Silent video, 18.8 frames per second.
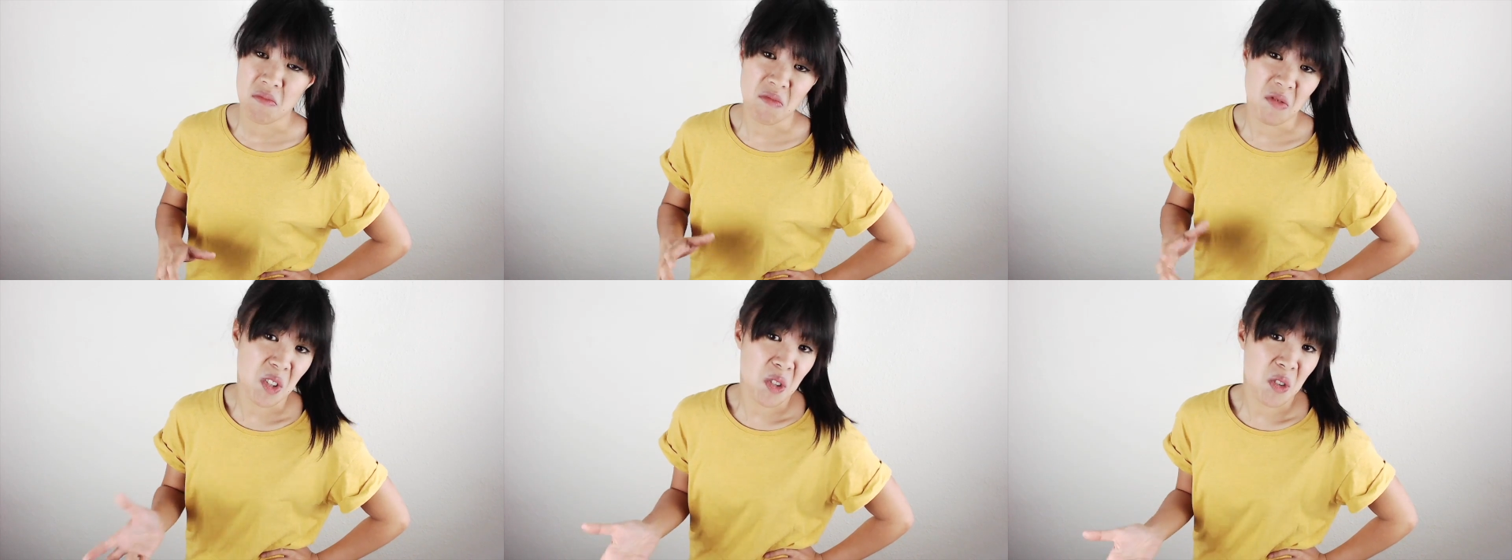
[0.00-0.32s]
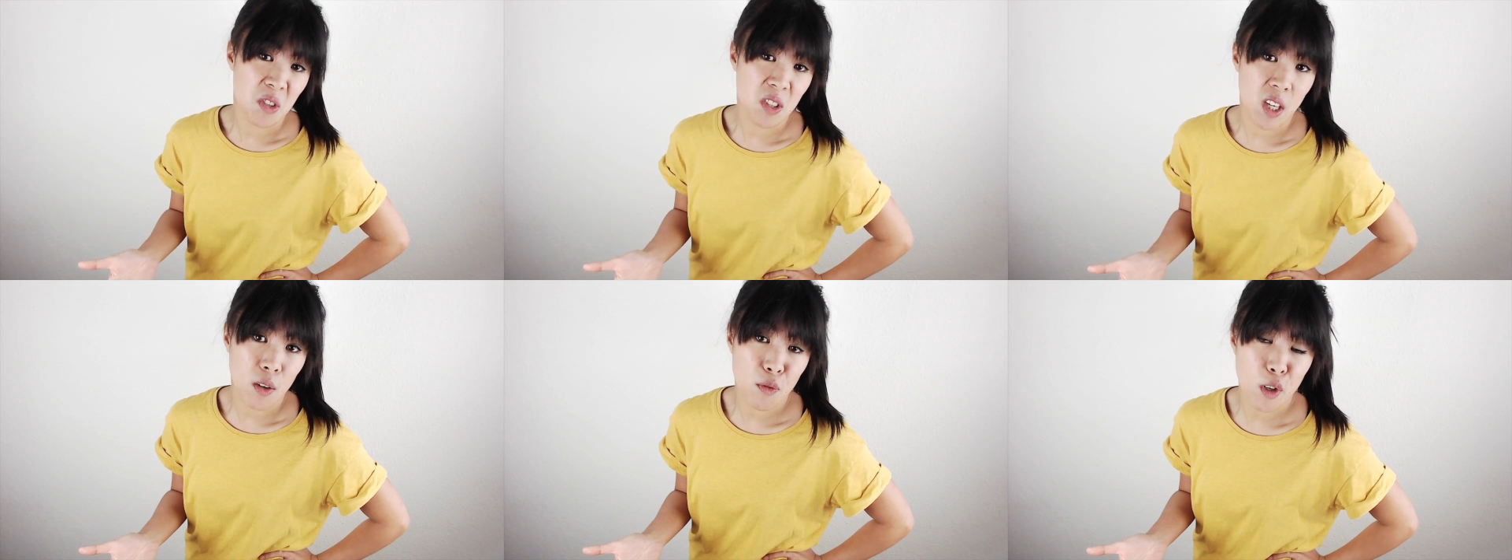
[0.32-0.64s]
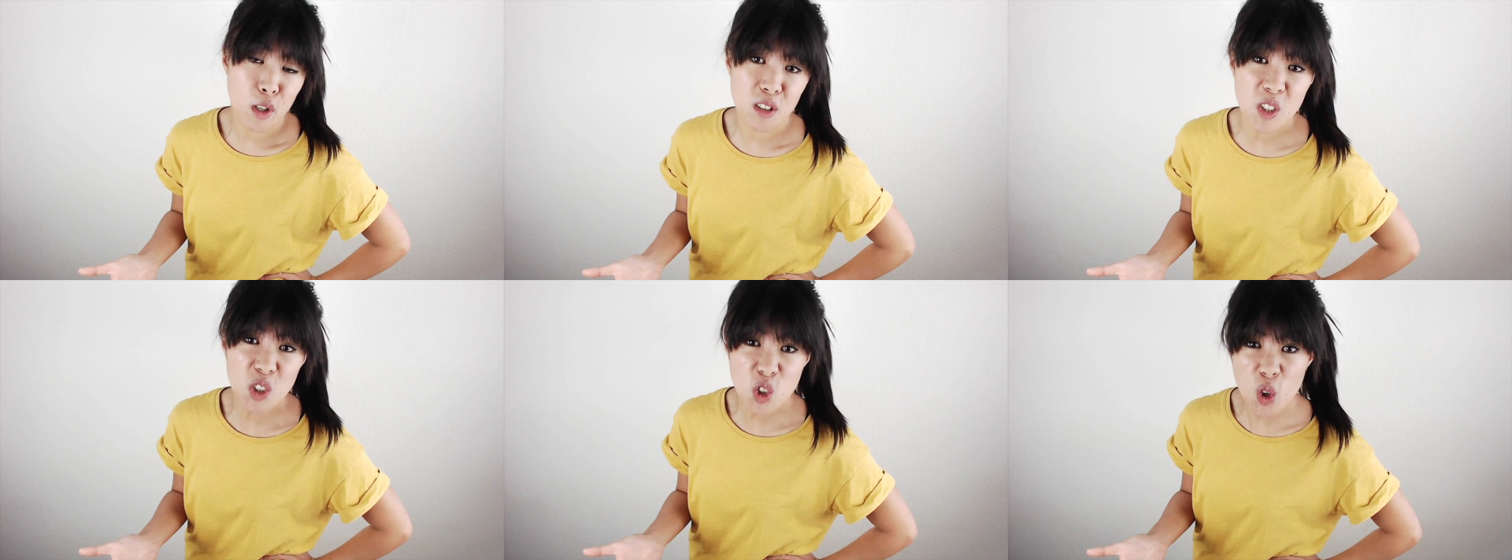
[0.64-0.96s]

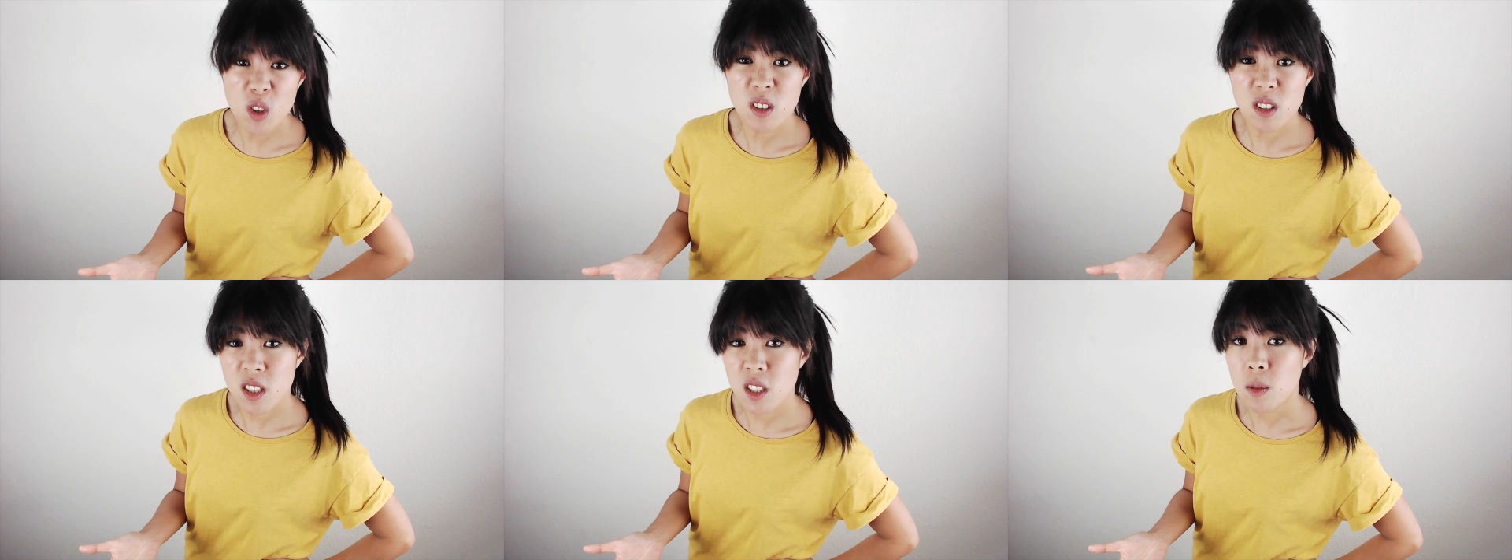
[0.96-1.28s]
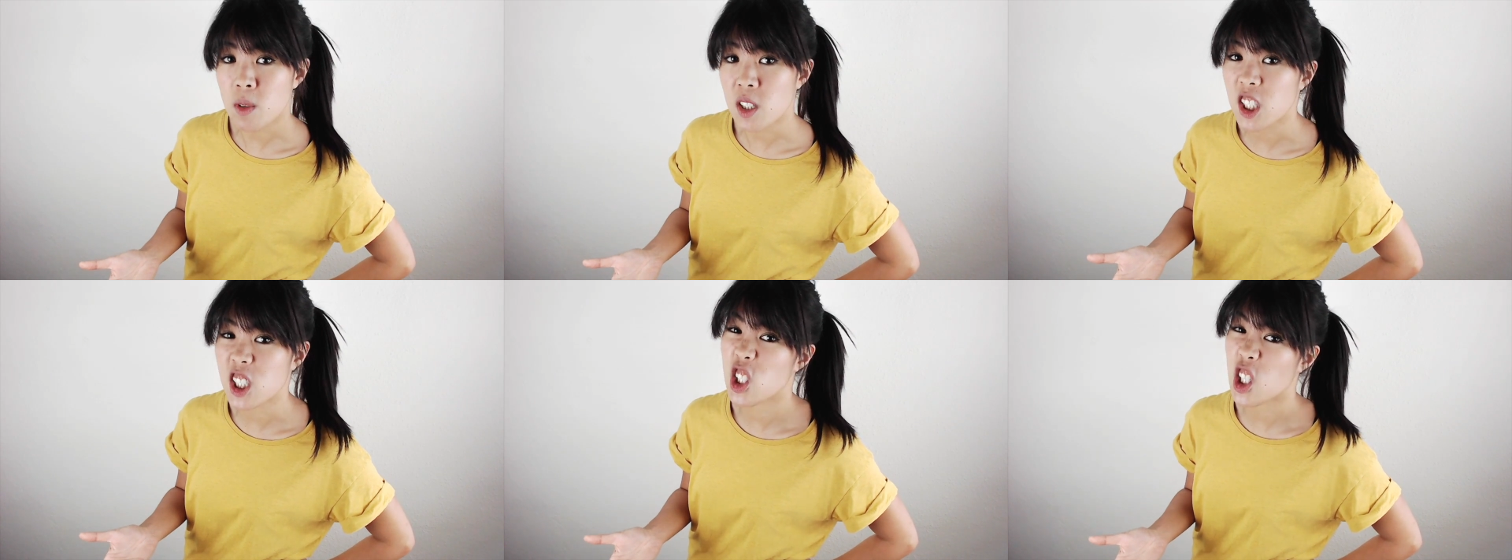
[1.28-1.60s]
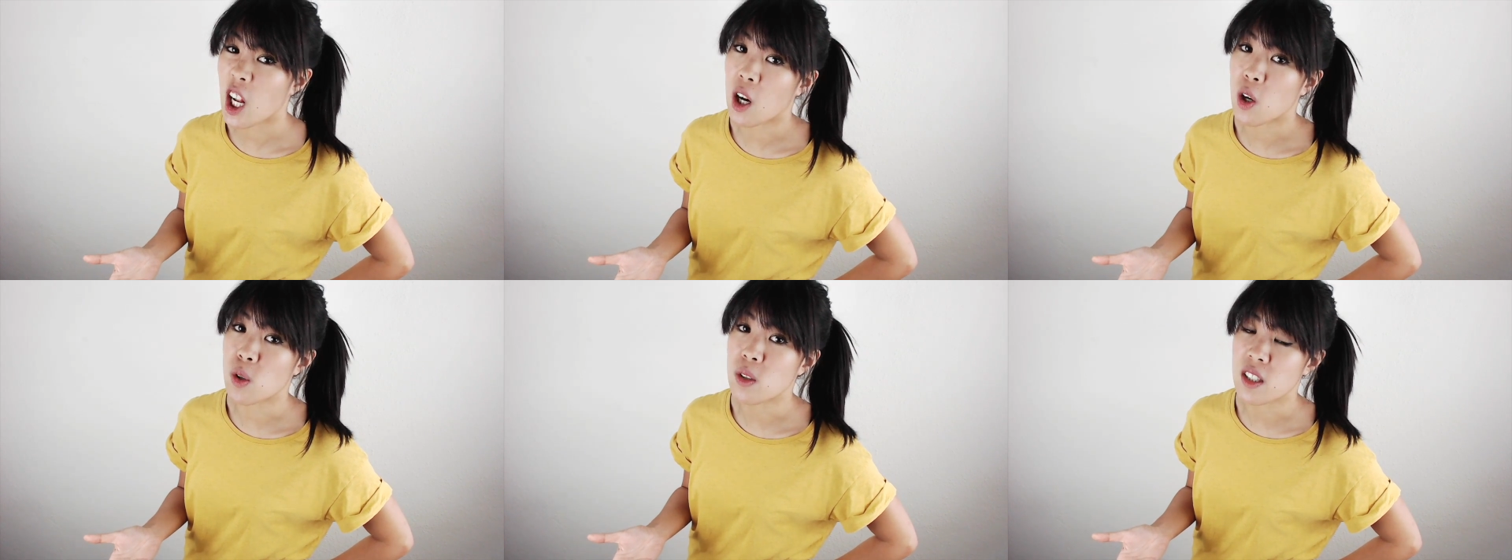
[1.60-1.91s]
Wissenschaftler sind schon ziemlich
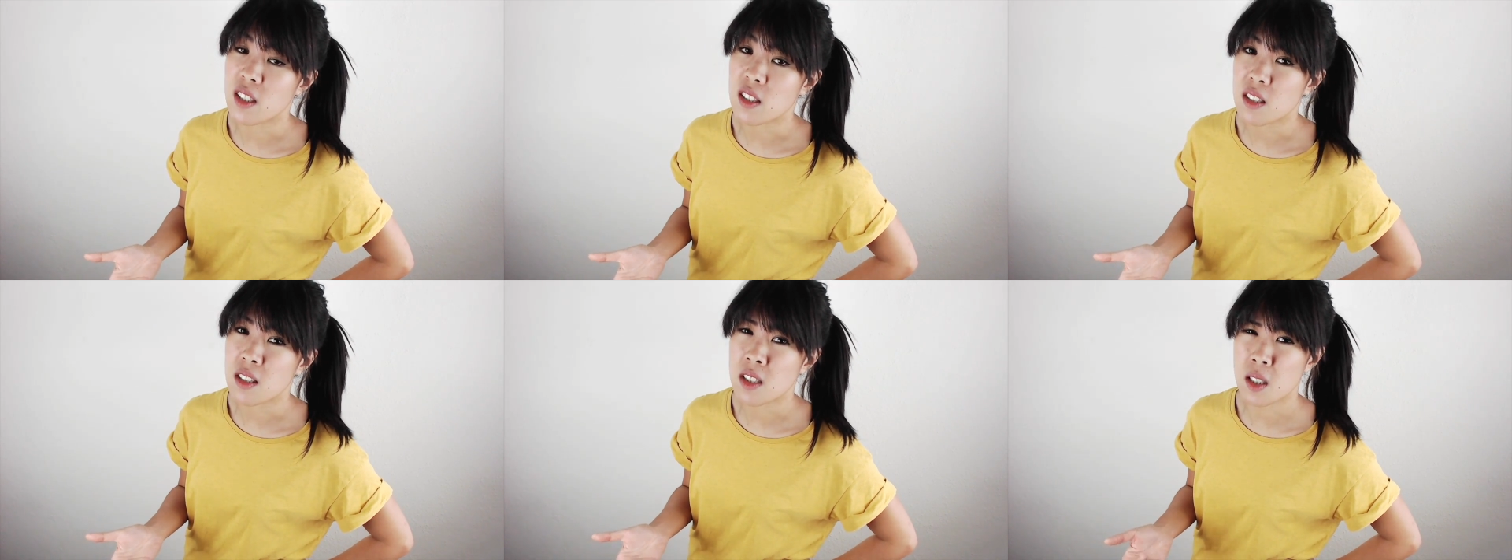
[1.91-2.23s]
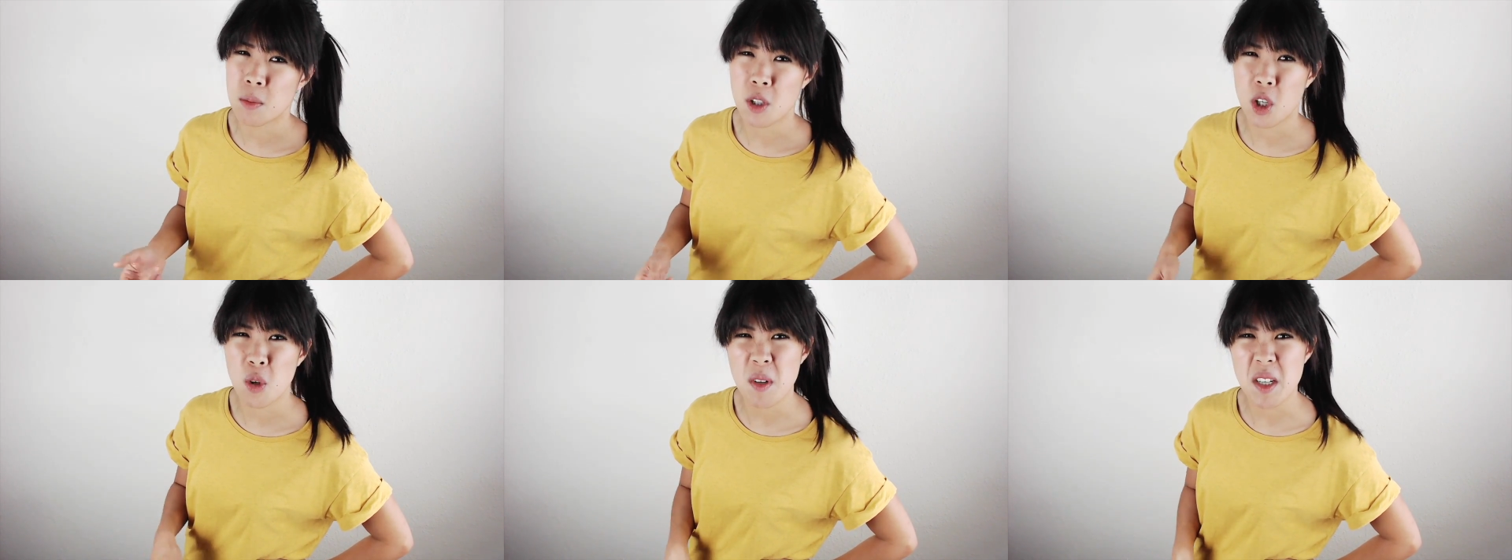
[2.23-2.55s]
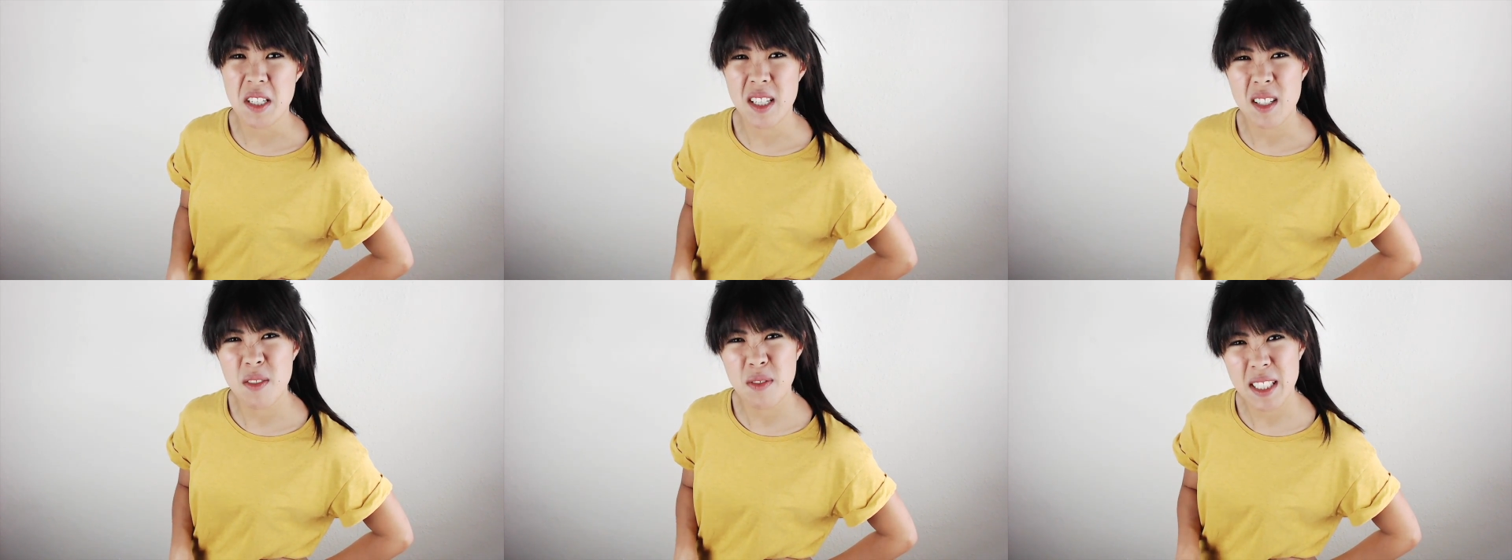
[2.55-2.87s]
schlau, denke ich, aber ob man
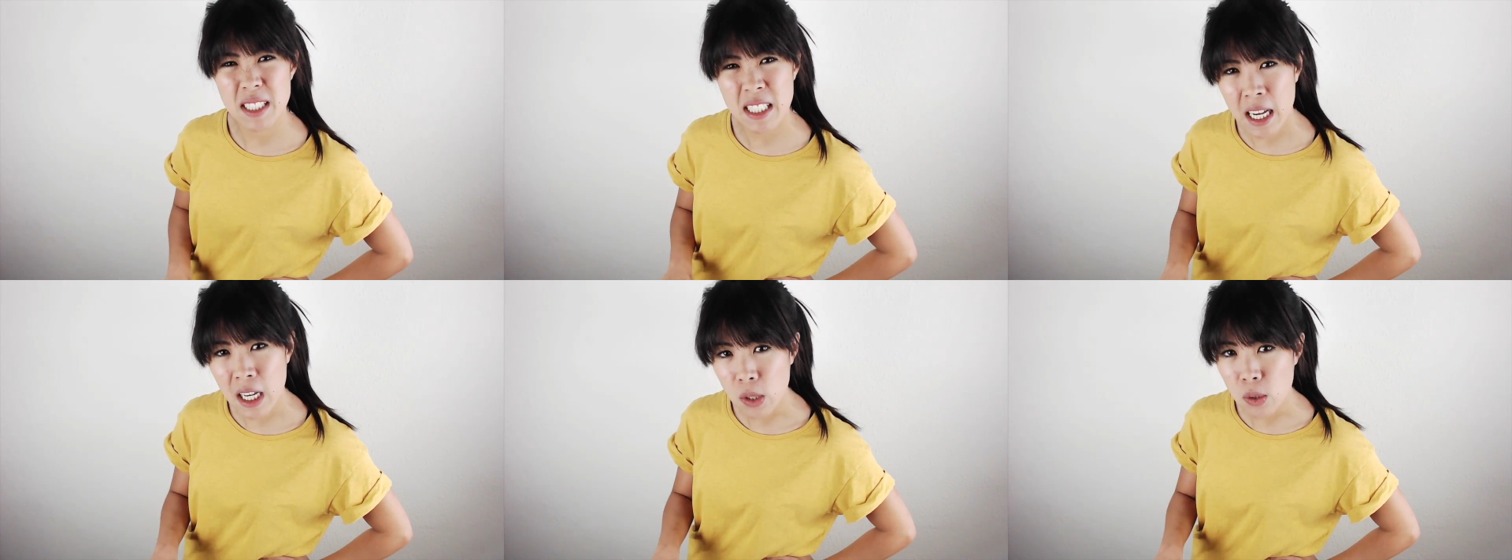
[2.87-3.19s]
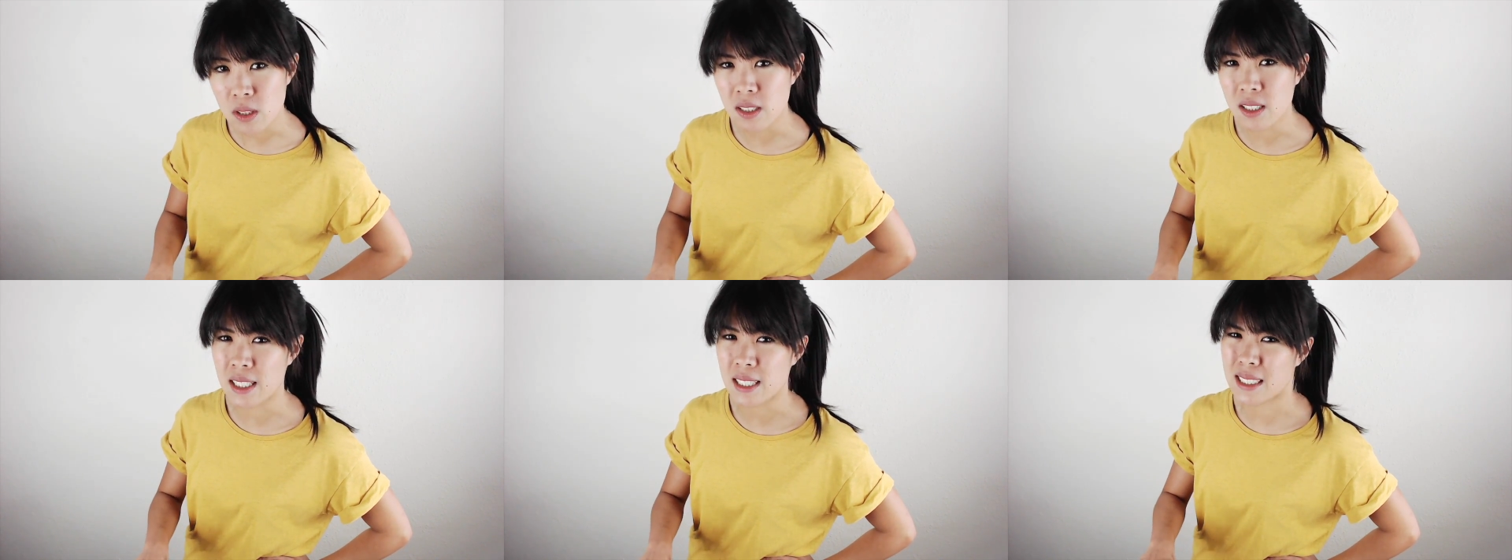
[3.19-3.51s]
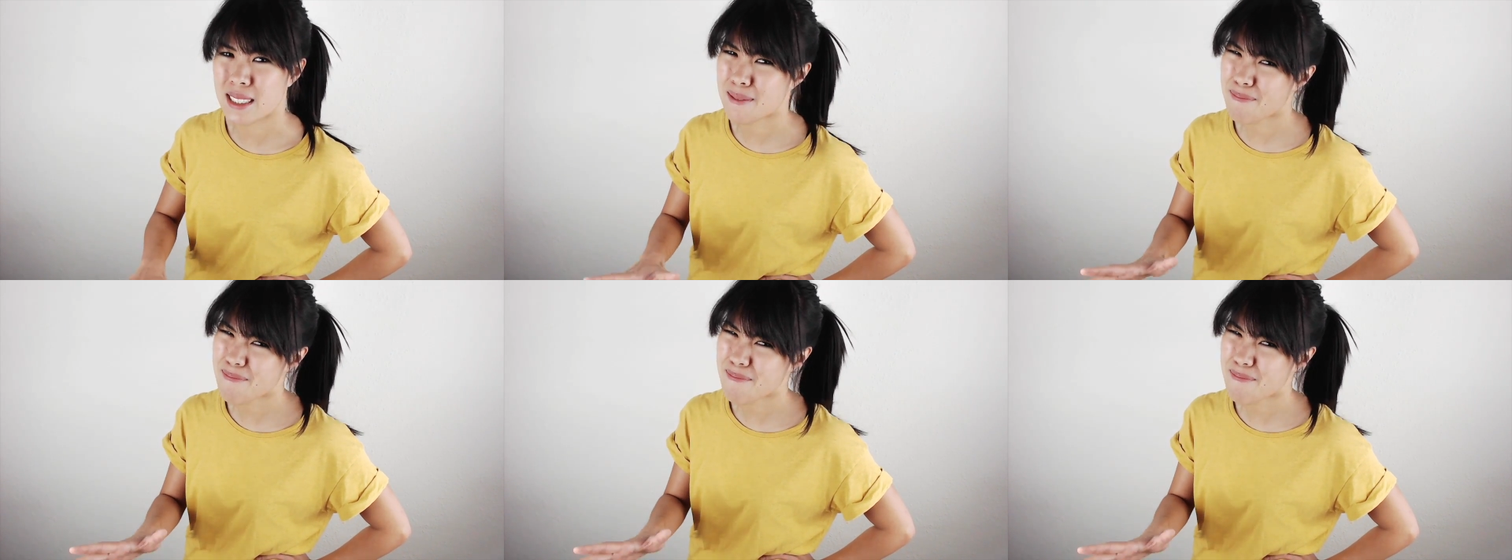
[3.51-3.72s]
denen vertrauen kann.